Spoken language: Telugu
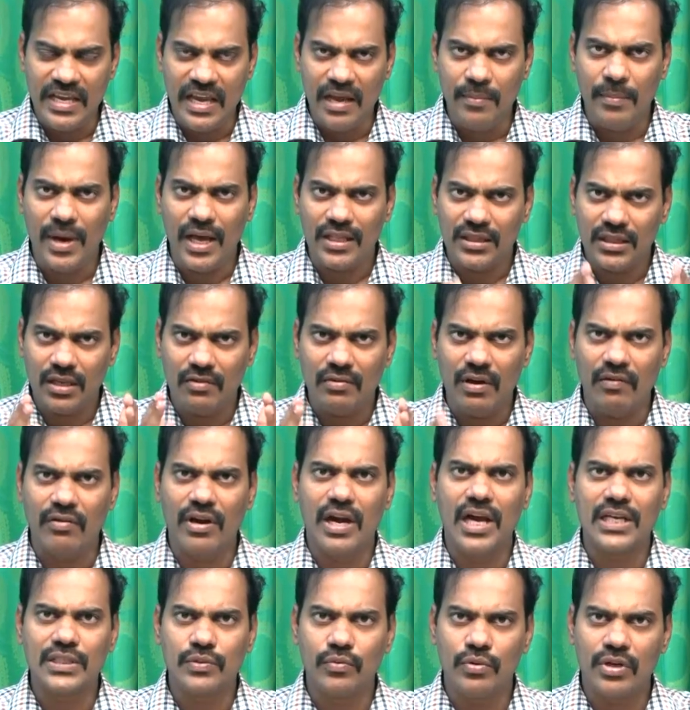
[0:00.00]
ఏమాత్రం
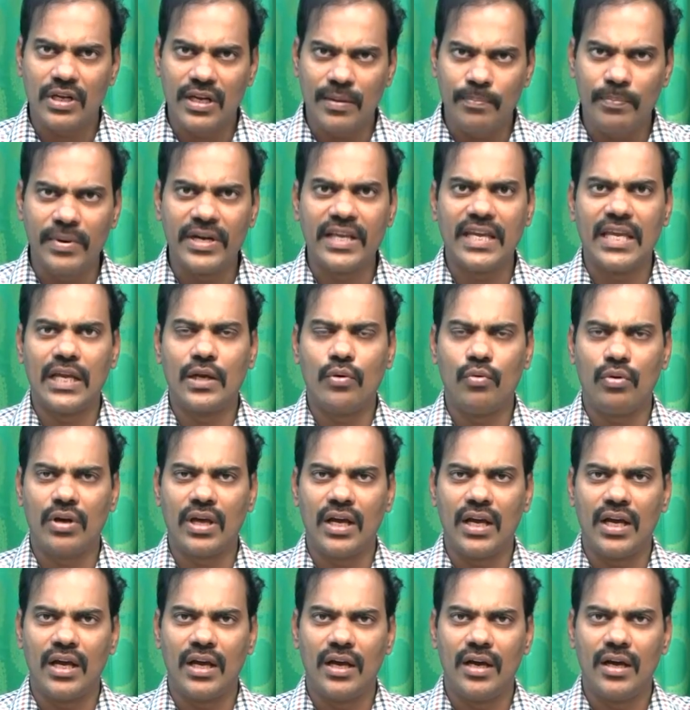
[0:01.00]
అవకాశం ఉన్నప్పటికీ
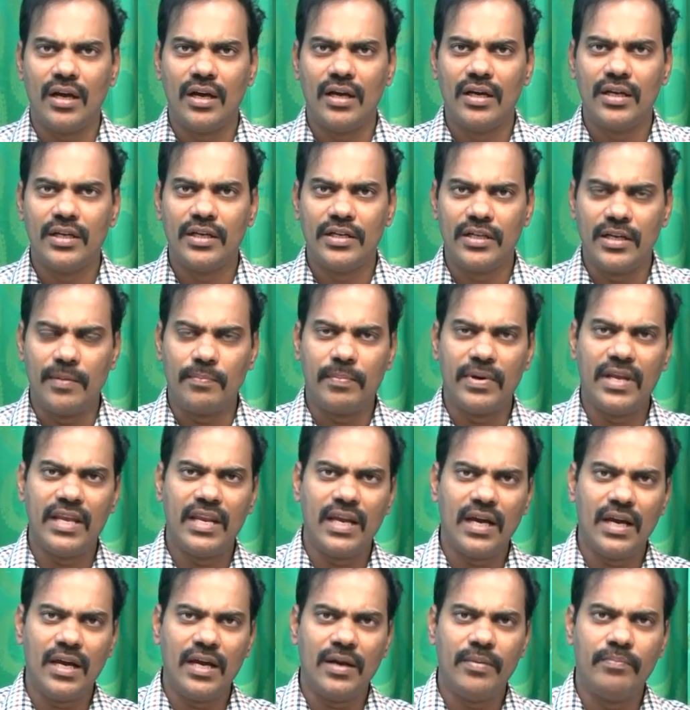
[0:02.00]
కూడా
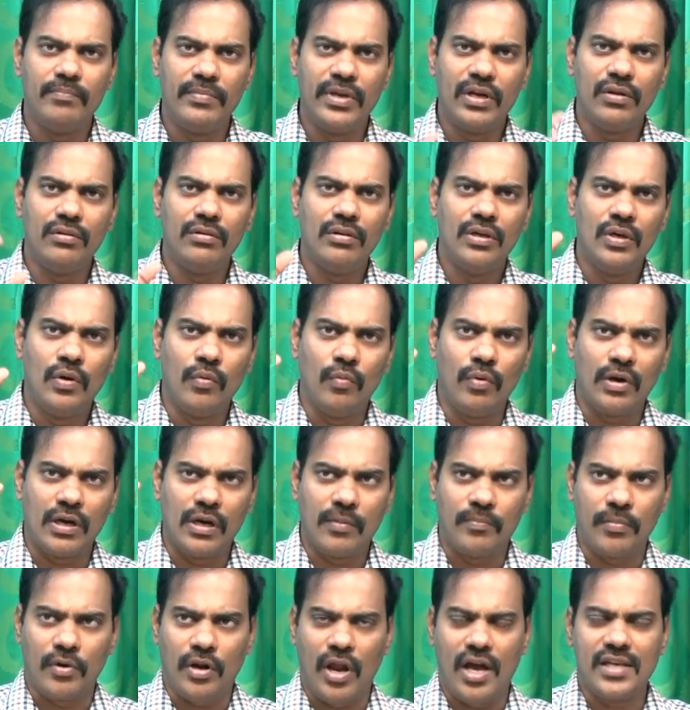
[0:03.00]
ఎప్పుడైనా మీరు ఒక
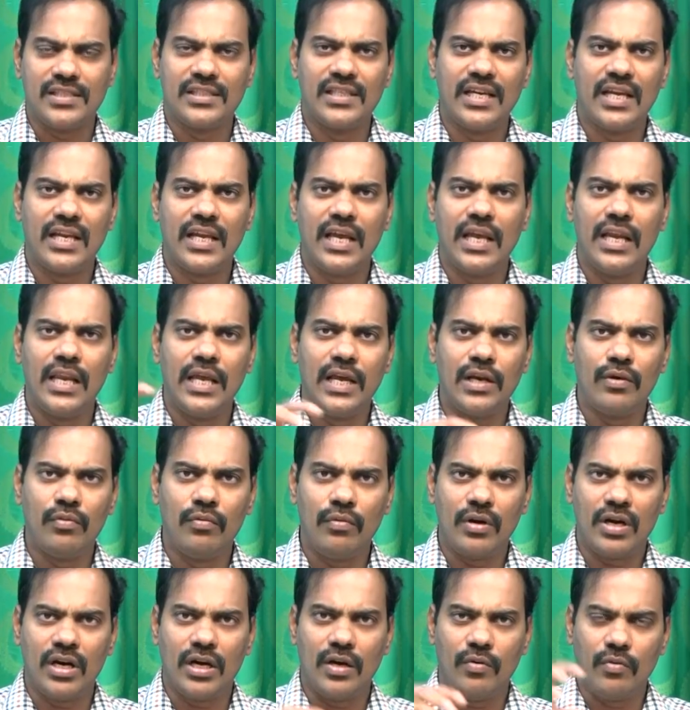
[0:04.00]
క్లాస్ దగ్గరికి వెళ్ళారు
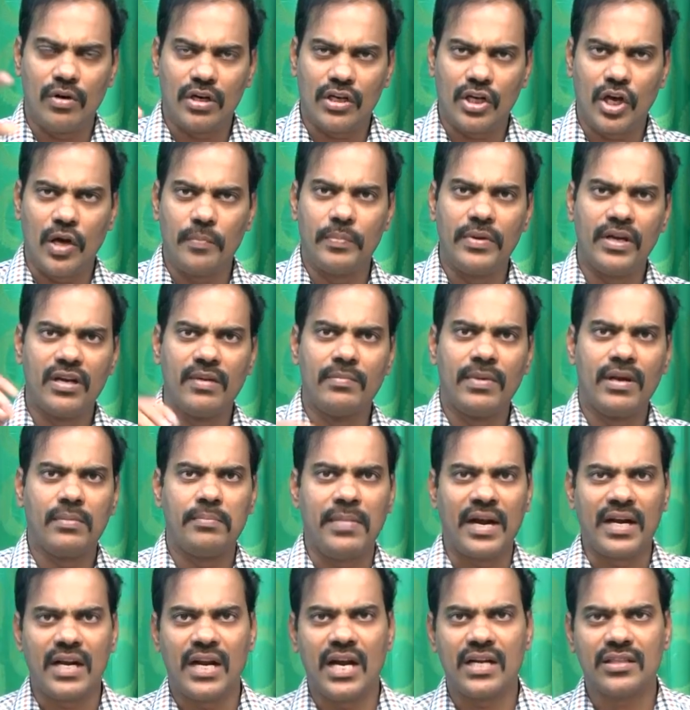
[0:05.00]
ఒక ఒక టాపిక్ మనం
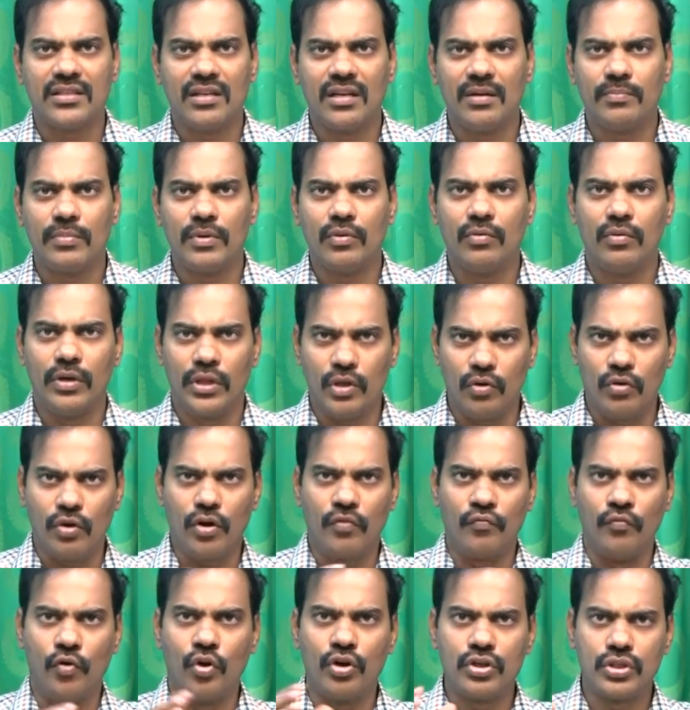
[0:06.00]
మాట్లాడుతున్నప్పుడు ఏదో
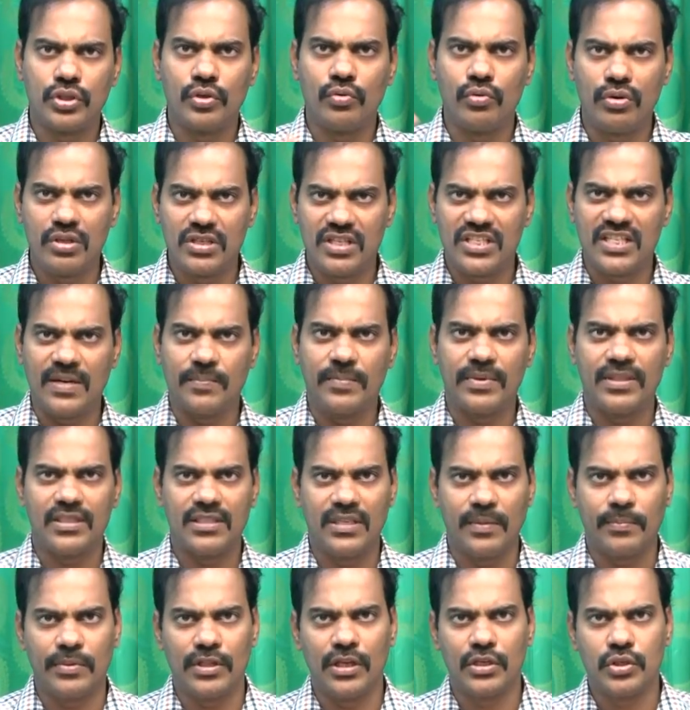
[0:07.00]
ఒక ఫోర్స్ గురించి చెప్ప
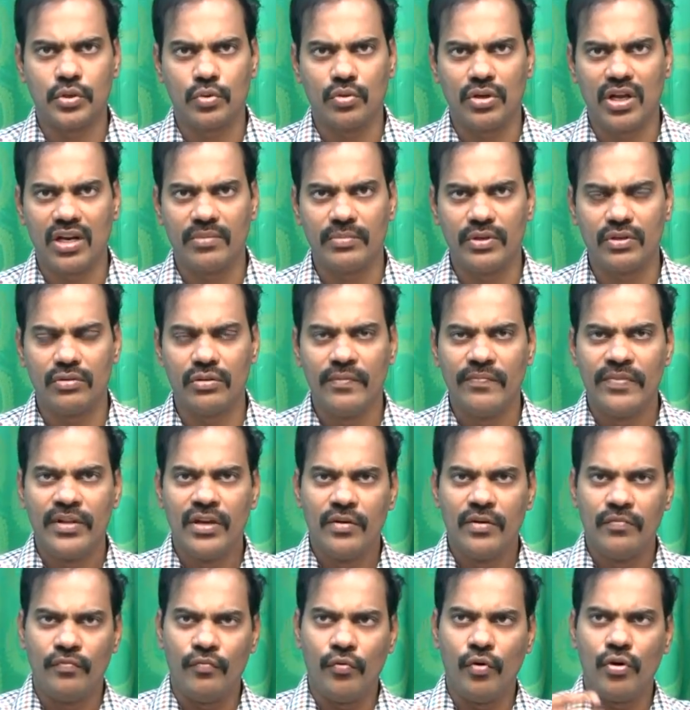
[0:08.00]
చెప్పదలుచుకున్నారు మీరు
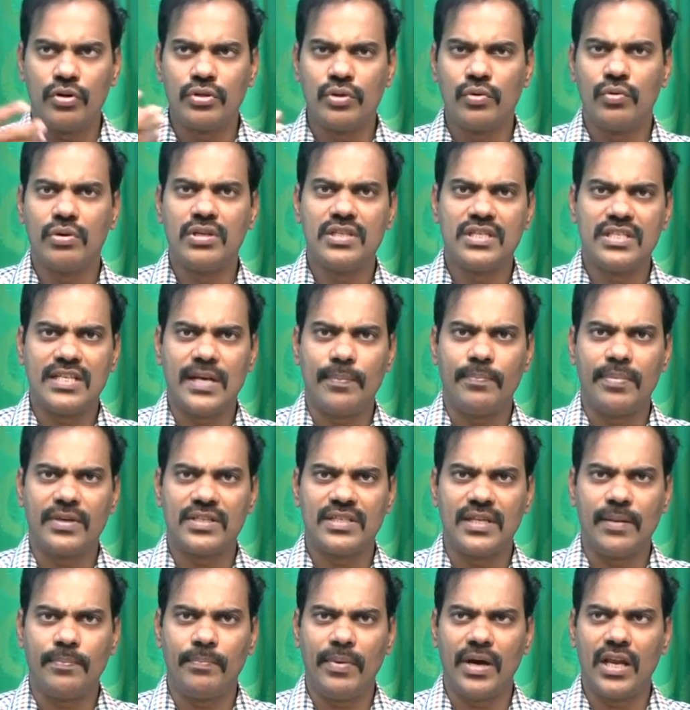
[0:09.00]
ఫోర్స్ గురించి చెప్ప
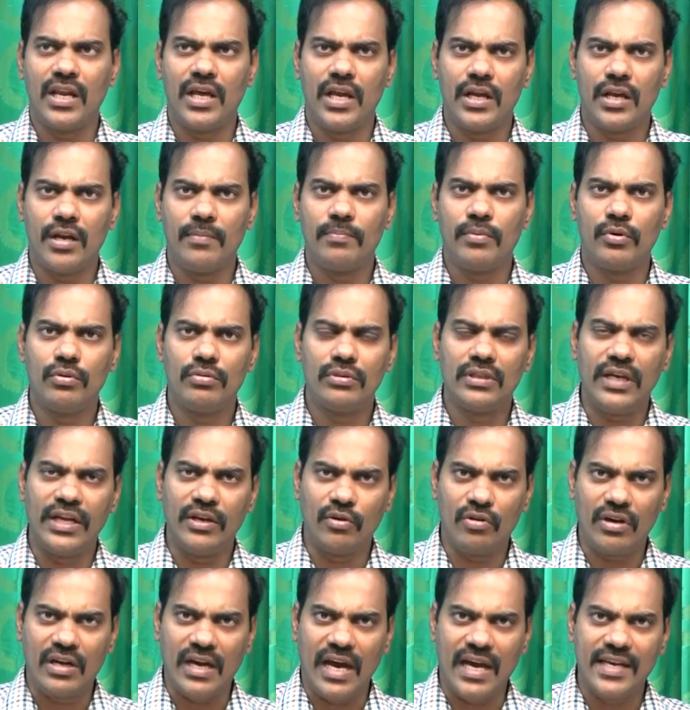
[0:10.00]
చెప్పాలి అన్నప్పుడు
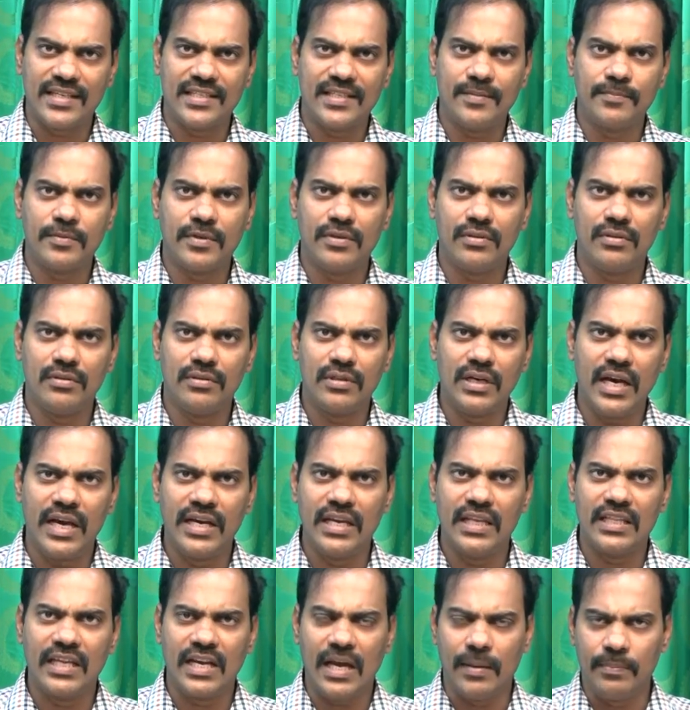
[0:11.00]
దాని ఒక కాన్సెప్ట్
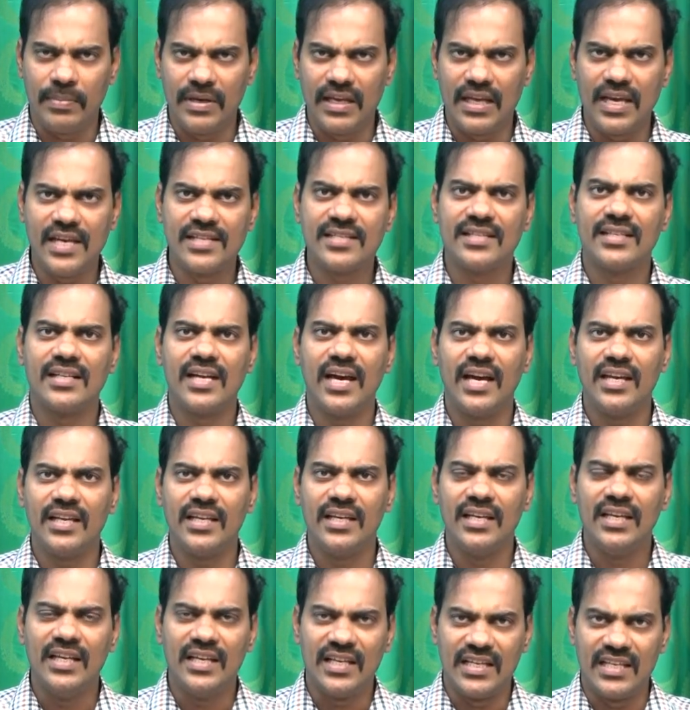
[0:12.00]
కానీ దాని అప్లికేషన్ కానీ
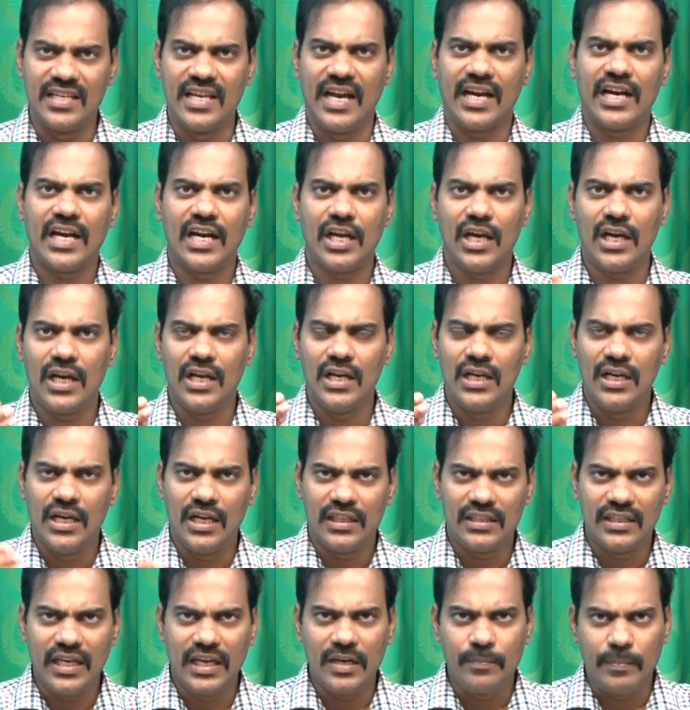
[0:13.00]
ఎక్కడ
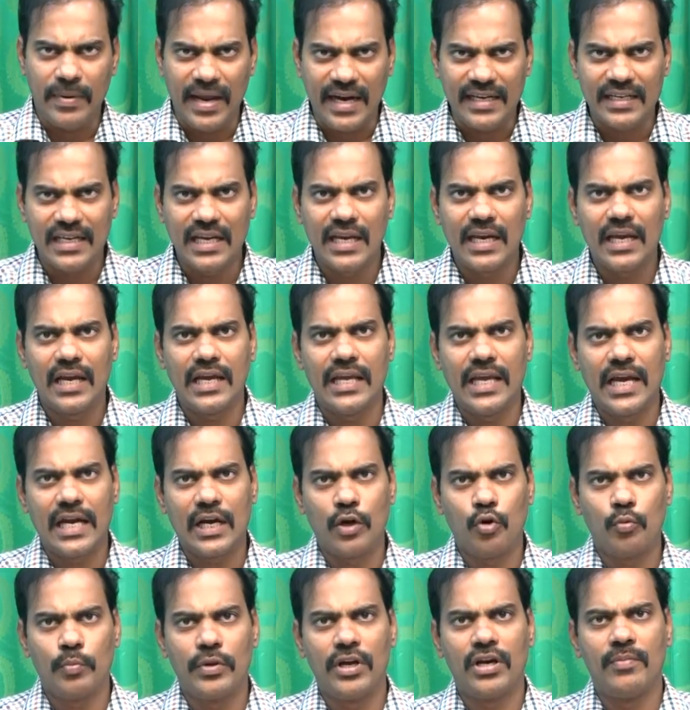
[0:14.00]
దాన్ని ప్రాక్టికల్గా
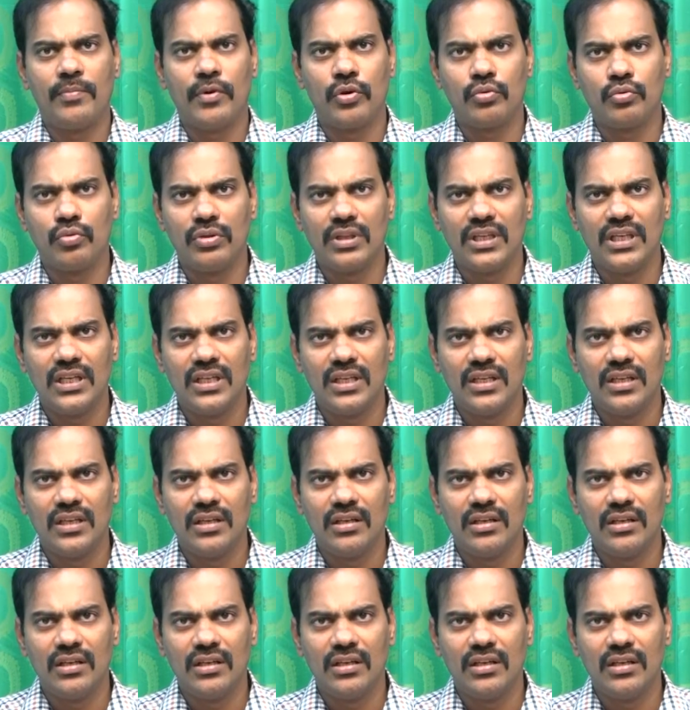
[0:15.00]
ఎక్కడ ఉపయోగపడుతుంది